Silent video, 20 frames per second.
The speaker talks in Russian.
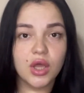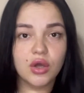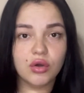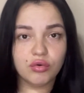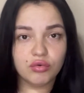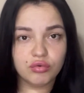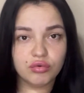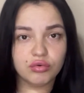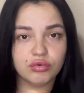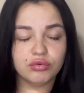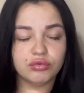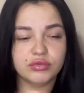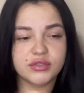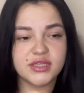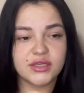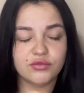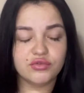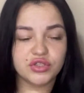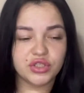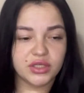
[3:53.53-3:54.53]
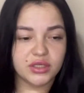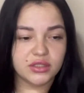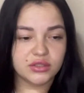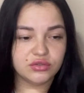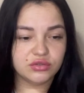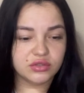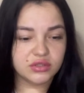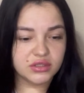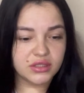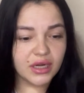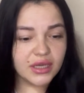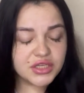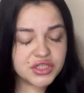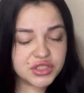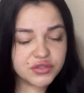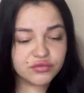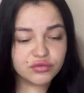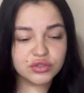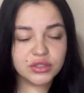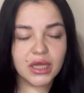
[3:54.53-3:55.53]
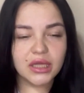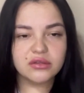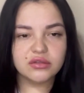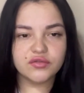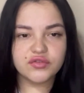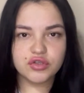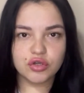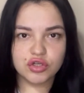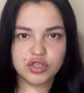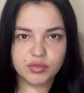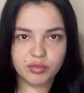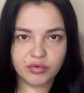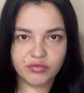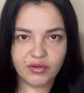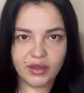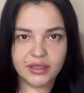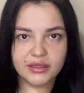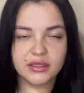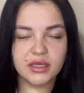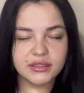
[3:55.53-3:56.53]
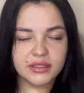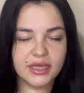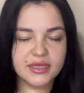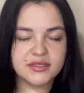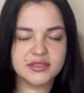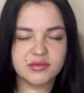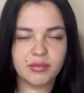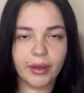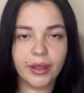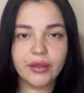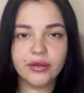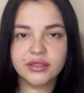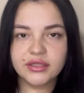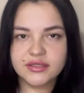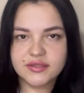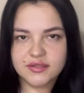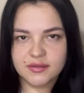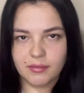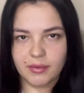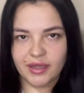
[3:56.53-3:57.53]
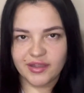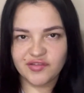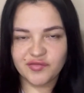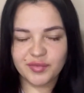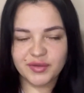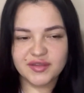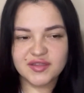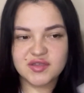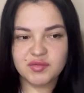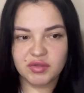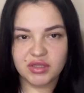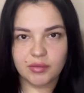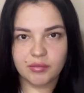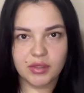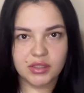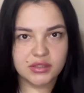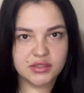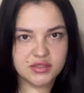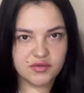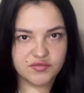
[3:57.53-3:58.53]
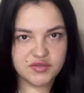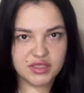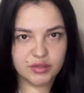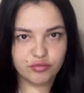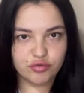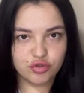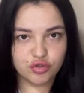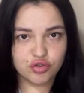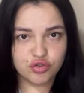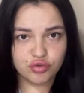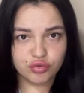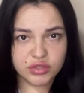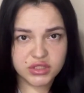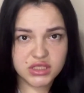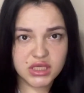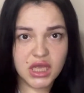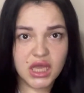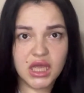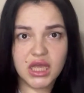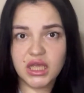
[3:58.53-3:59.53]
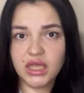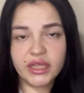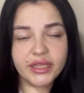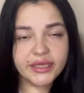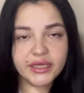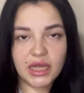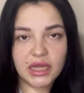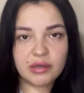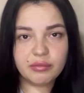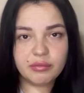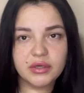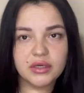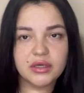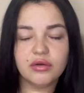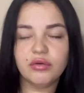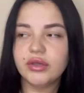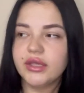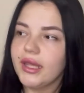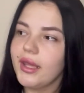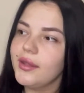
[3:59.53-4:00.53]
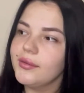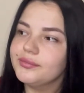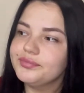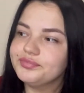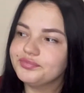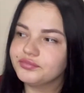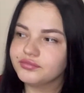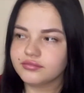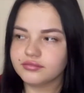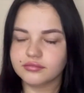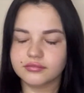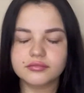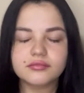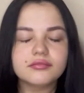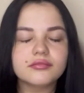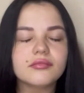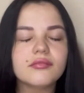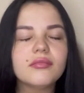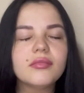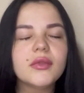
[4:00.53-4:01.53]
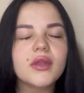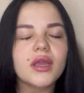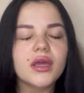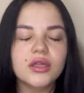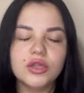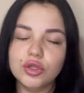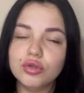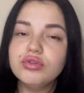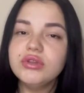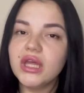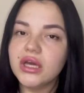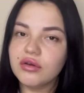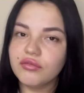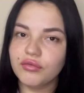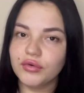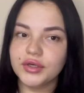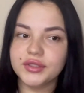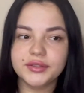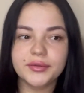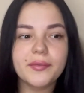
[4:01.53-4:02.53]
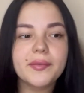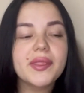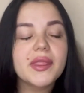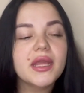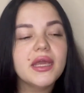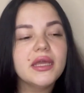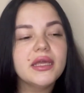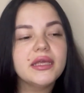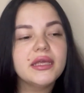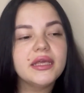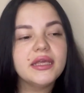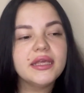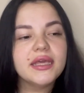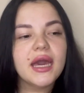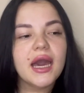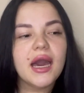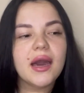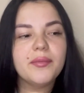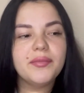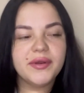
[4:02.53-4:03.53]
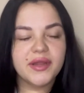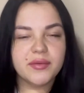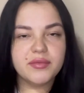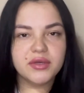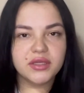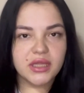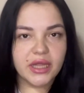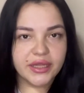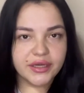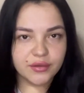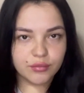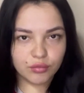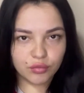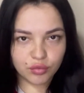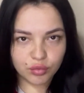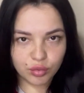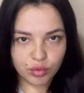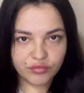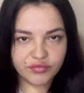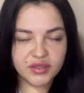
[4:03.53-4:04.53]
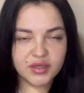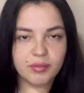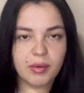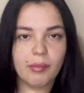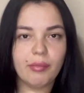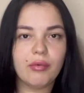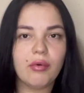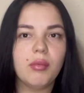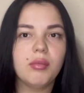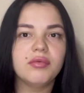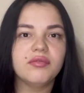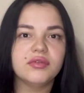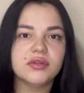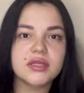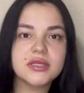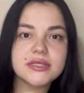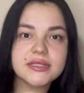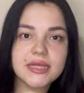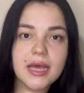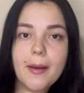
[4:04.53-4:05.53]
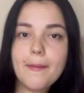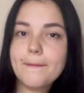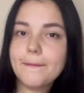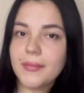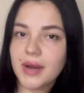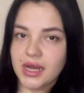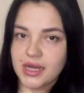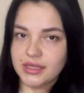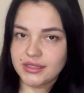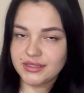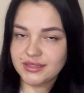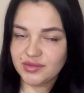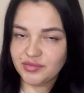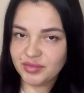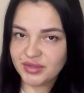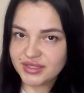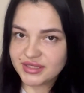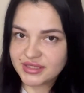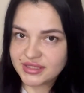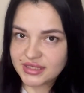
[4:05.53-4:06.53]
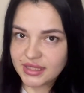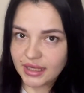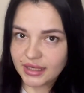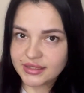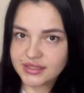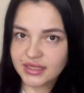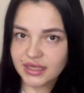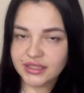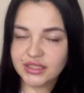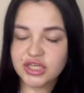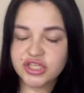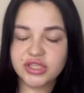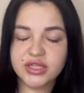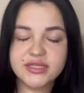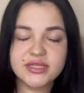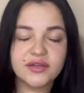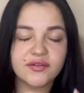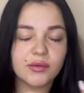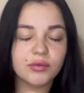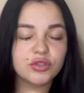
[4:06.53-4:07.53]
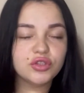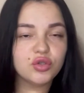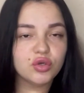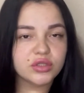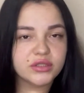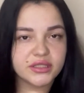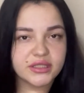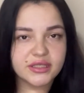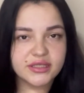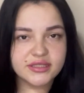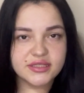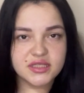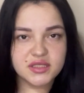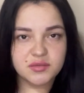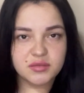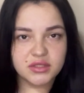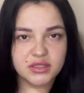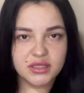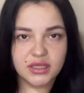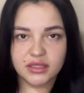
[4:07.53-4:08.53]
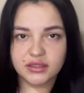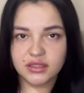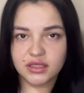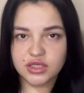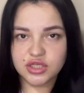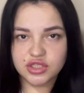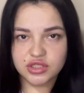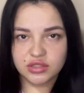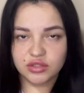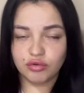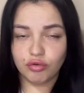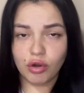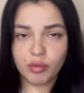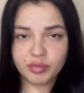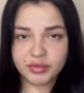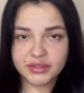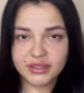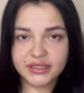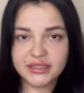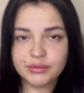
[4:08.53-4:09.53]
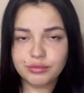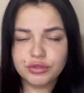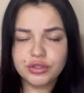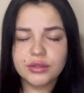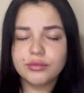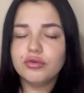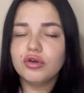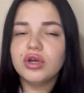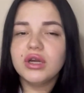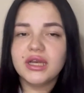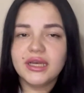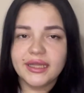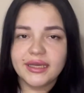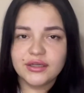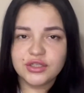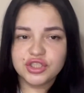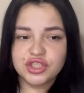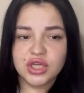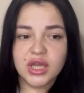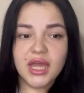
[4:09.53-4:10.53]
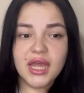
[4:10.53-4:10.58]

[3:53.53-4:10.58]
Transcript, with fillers: у девушки, которую наращиваю, да, но все же бывает, когда я снимаю это сама. И, в принципе, там надо совсем чуть-чуть, и как окей. Ну так вот, и я приобрела ремувер, попробовала сама себе снять. Конечно, если вам кто-то их снимет, да, даже неопытно, это будет намного легче.